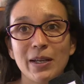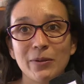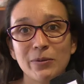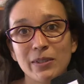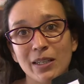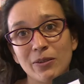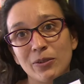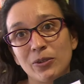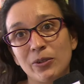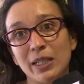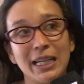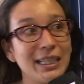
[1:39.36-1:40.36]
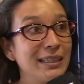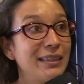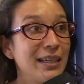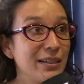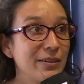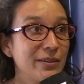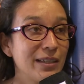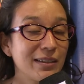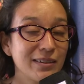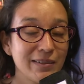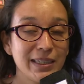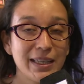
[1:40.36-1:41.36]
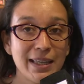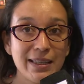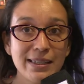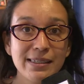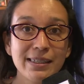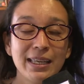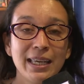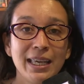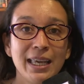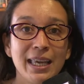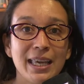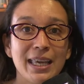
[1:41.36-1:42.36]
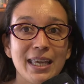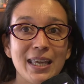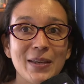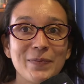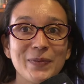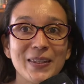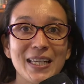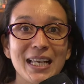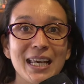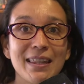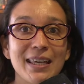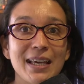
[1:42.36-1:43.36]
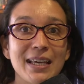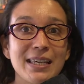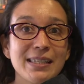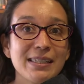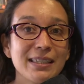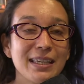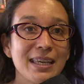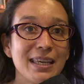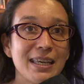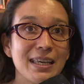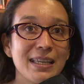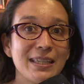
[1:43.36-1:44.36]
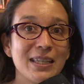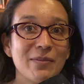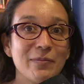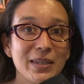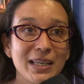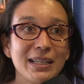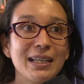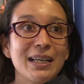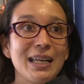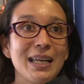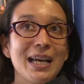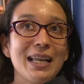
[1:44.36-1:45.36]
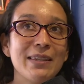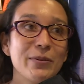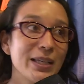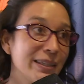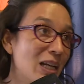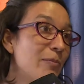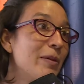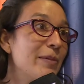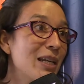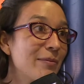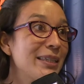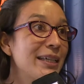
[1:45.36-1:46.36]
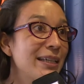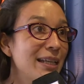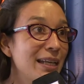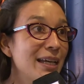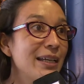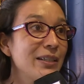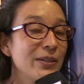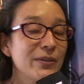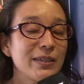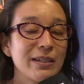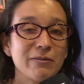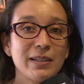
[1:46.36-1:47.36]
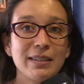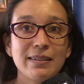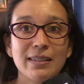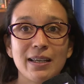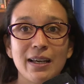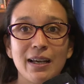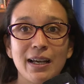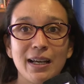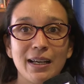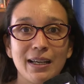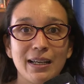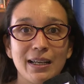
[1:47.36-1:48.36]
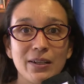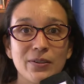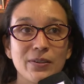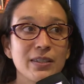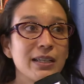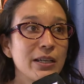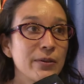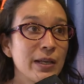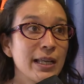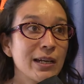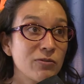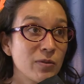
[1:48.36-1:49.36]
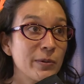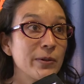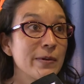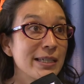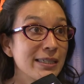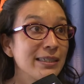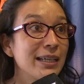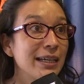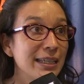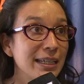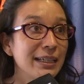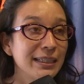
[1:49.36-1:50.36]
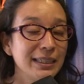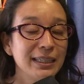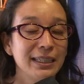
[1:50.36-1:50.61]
va nutriendo todo el calendario de actividades. Em, y la idea es eh, también durante la primera mitad del año, en referencia a los 100 años de la reforma universitaria,